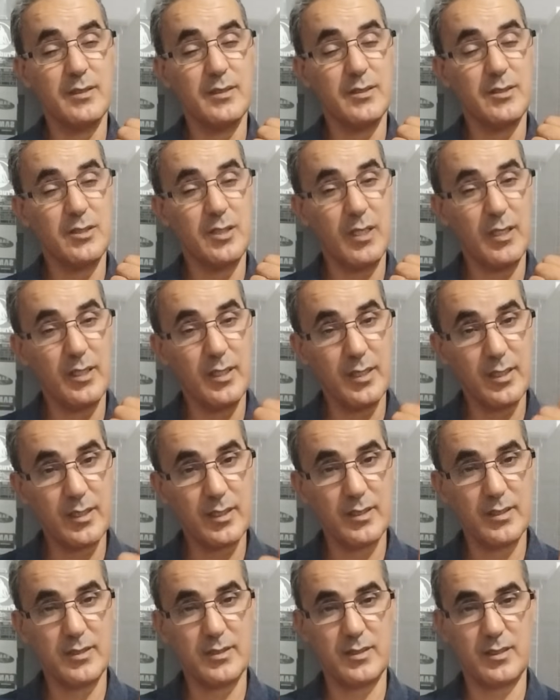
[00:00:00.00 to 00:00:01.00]

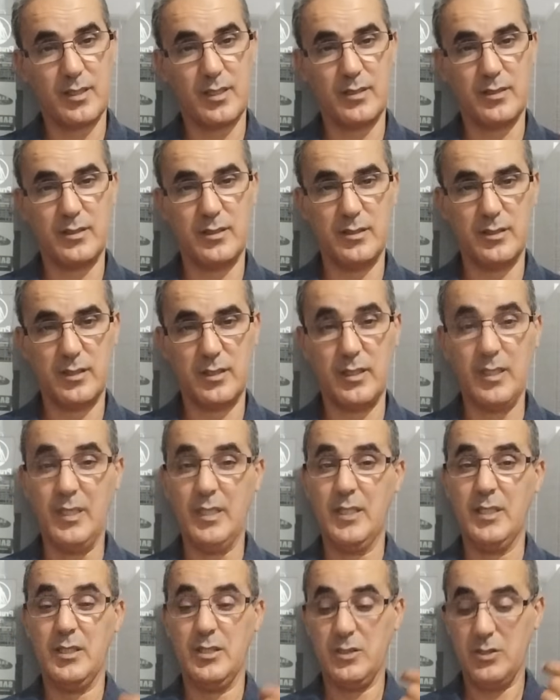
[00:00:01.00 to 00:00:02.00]
شريك استراتيجي
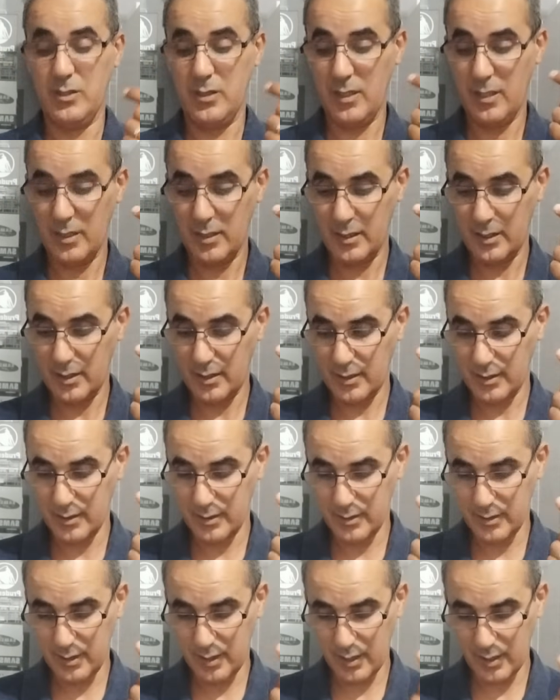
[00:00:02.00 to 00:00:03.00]
شريك
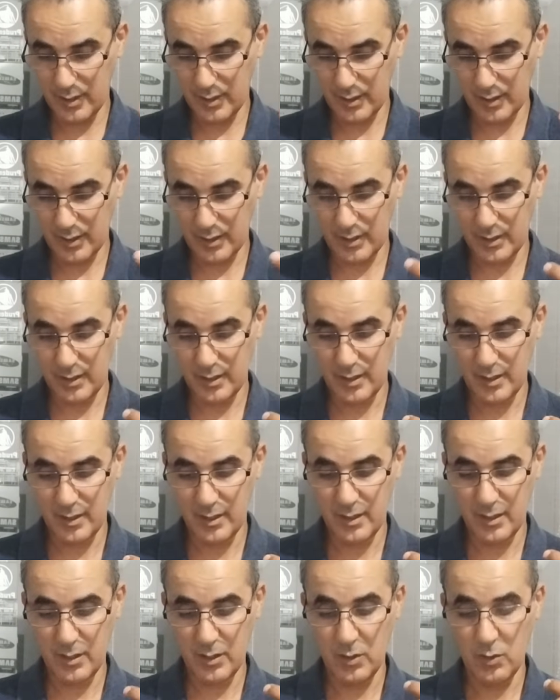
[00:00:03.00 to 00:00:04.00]
تاريخي
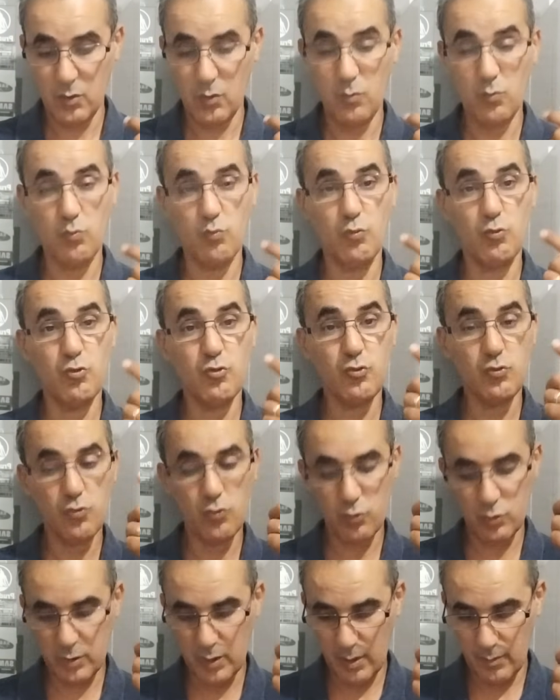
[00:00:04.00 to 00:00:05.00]

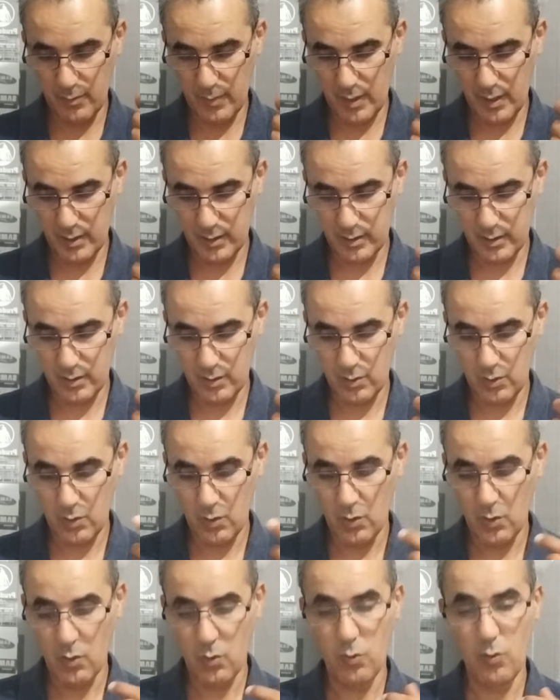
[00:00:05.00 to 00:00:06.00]
منذ زمان
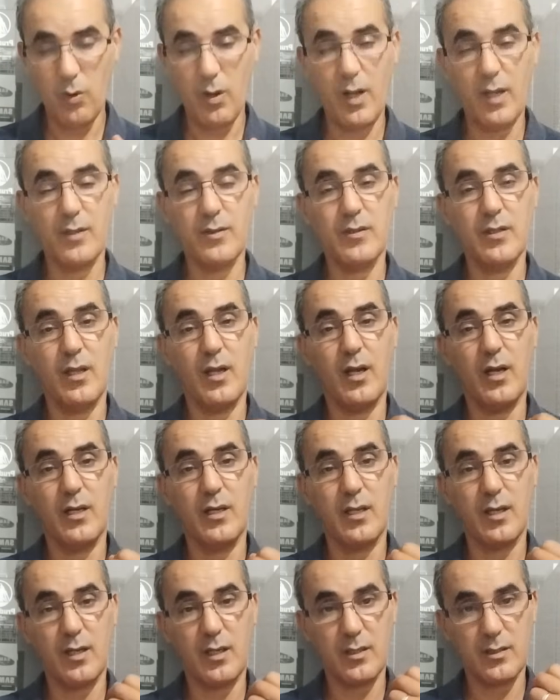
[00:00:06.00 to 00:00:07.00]
وعدنا
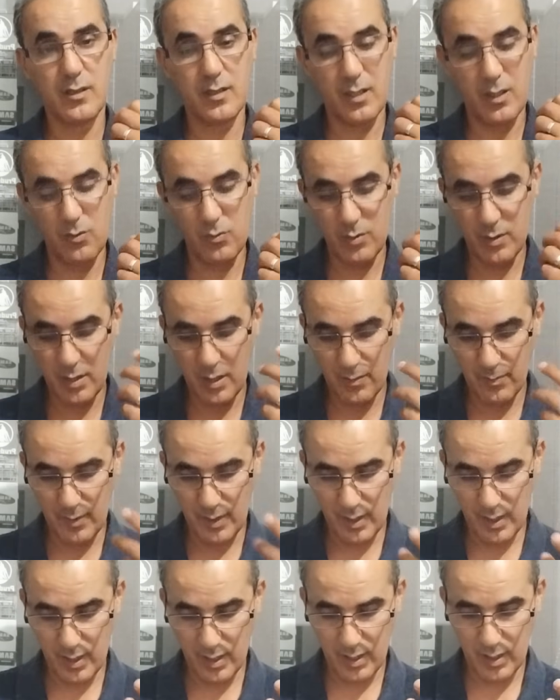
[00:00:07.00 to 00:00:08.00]
علاقات قوية
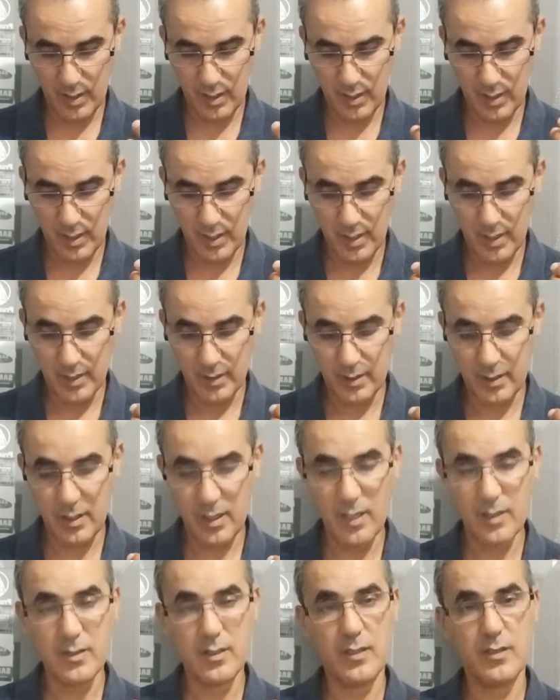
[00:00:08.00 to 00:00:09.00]
معه
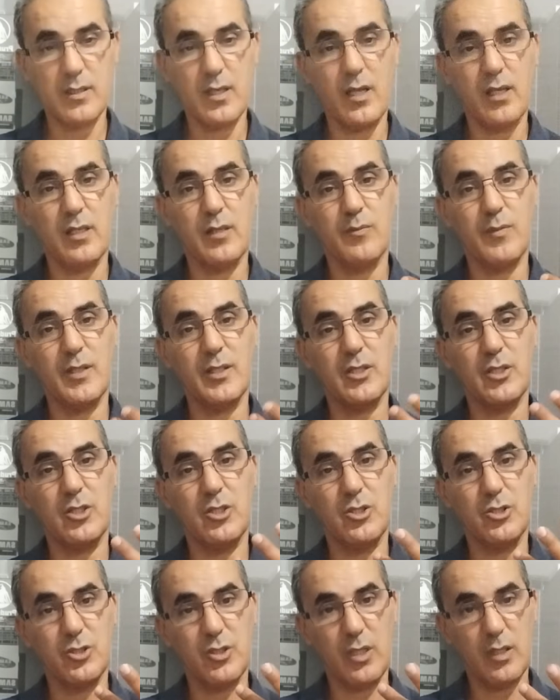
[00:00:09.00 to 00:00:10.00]
كان دائما
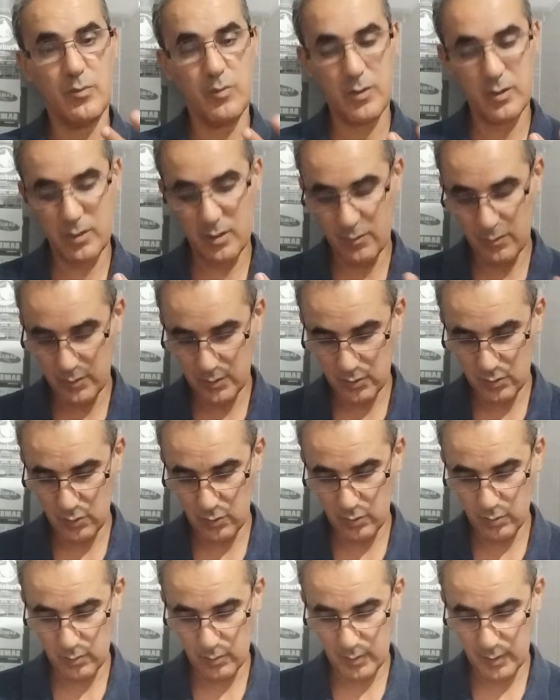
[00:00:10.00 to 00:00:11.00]
إيجابي التلفزيون
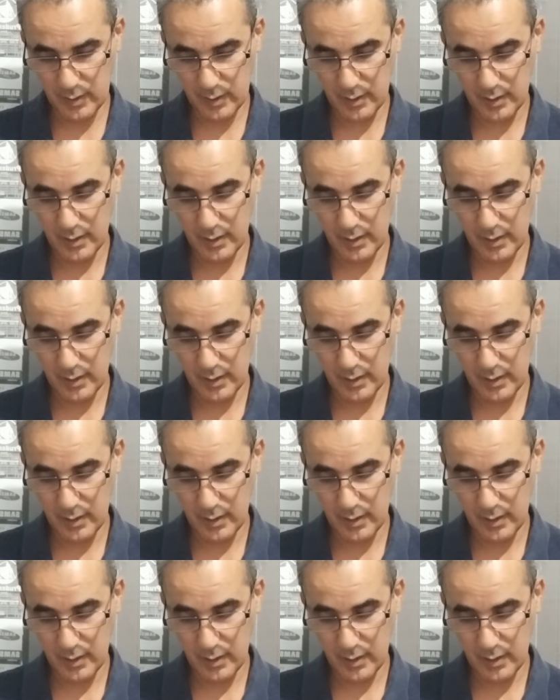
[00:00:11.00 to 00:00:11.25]
العمومي